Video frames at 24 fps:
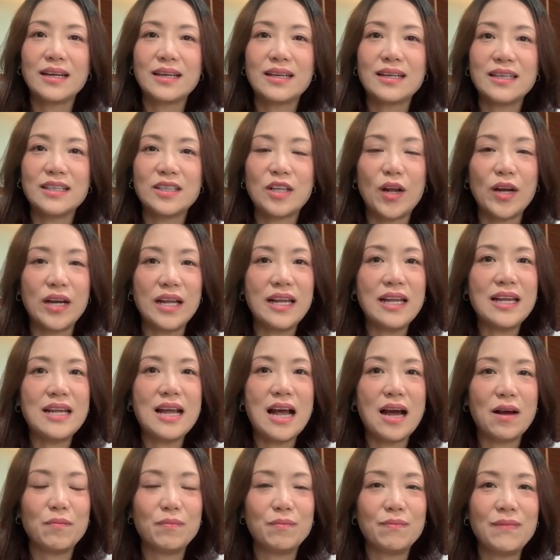คือตอนนี้
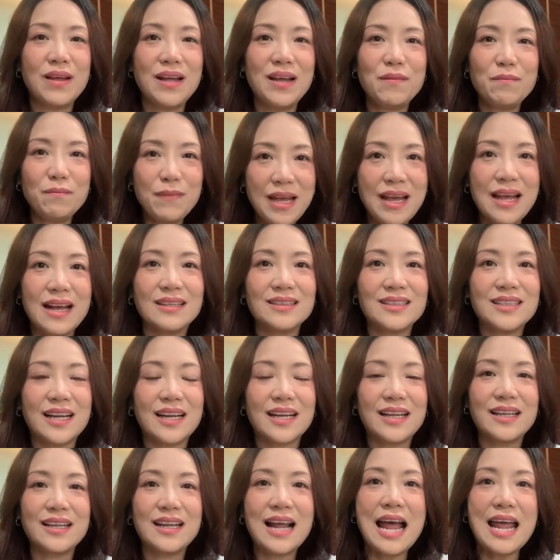ยังไม่เห็นจะ
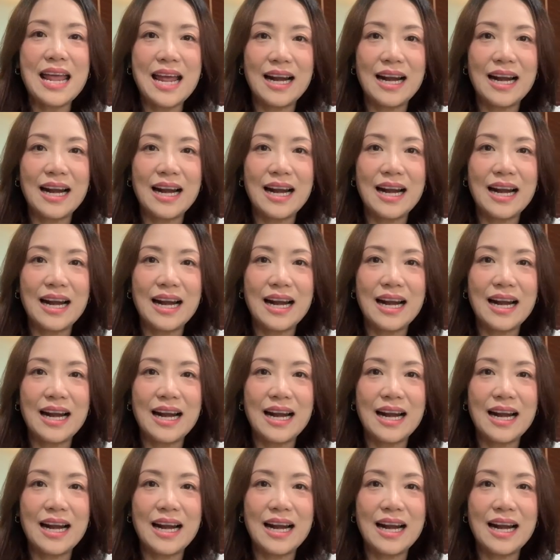ได้